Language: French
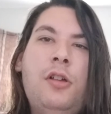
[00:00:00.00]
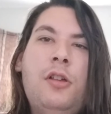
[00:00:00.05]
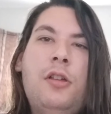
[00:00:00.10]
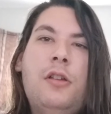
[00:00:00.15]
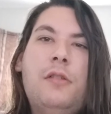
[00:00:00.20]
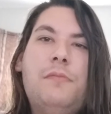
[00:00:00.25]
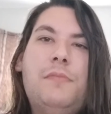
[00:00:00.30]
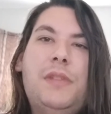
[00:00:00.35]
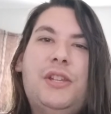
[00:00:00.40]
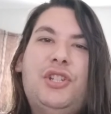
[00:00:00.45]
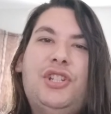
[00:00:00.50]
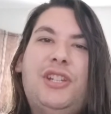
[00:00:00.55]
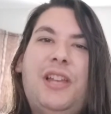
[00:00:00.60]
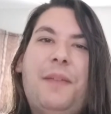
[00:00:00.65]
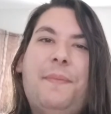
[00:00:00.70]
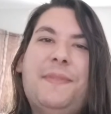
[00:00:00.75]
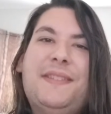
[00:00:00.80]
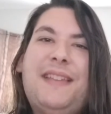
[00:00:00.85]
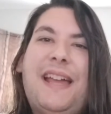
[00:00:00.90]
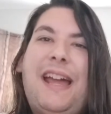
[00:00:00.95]
mais j'ai de la
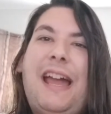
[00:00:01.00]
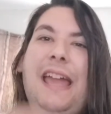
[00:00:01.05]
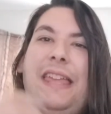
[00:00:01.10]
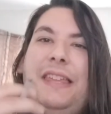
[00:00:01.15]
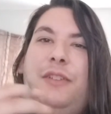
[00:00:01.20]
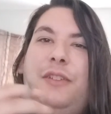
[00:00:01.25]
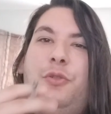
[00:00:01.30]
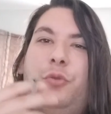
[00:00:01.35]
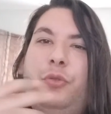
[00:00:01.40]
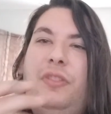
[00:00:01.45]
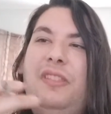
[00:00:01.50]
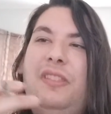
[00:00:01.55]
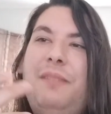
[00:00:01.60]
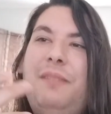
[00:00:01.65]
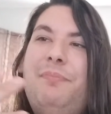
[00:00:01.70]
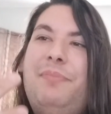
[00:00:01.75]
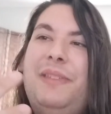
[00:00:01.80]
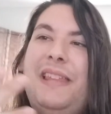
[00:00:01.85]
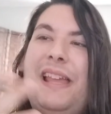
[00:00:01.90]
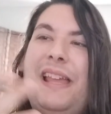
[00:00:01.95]
misère à y goûter
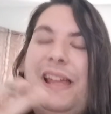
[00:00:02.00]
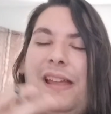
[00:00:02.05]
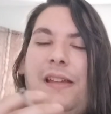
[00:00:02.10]
bien.